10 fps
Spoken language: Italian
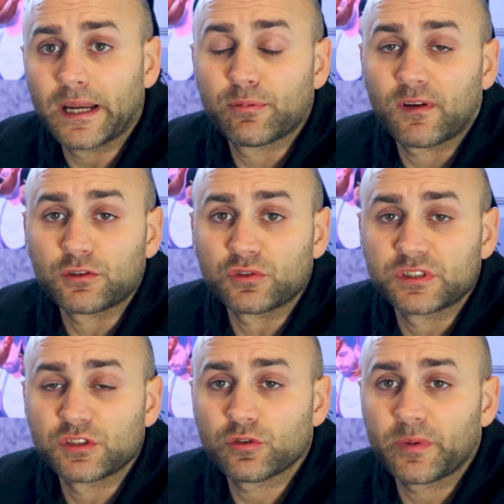Ha riprovato lo
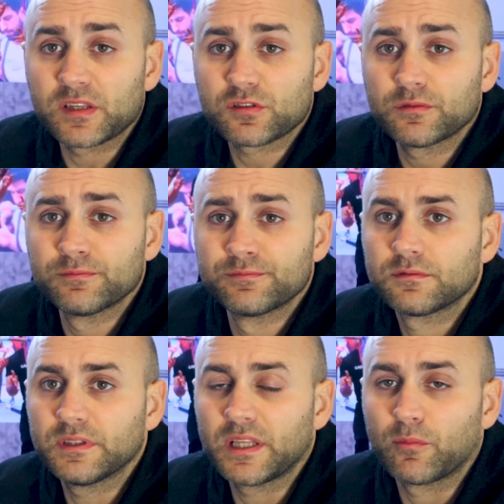stesso peso,
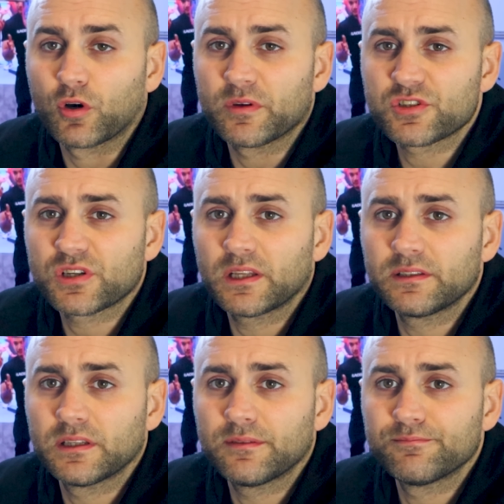vediamo come
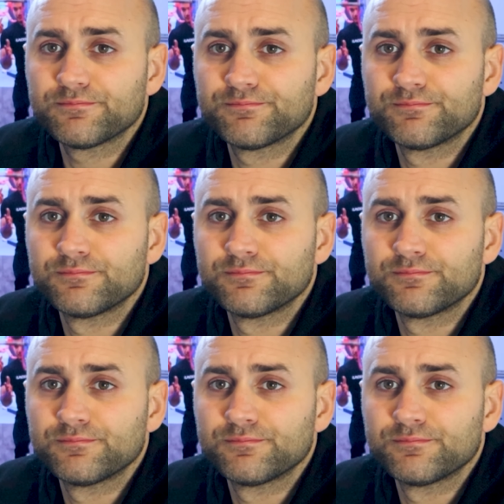scende.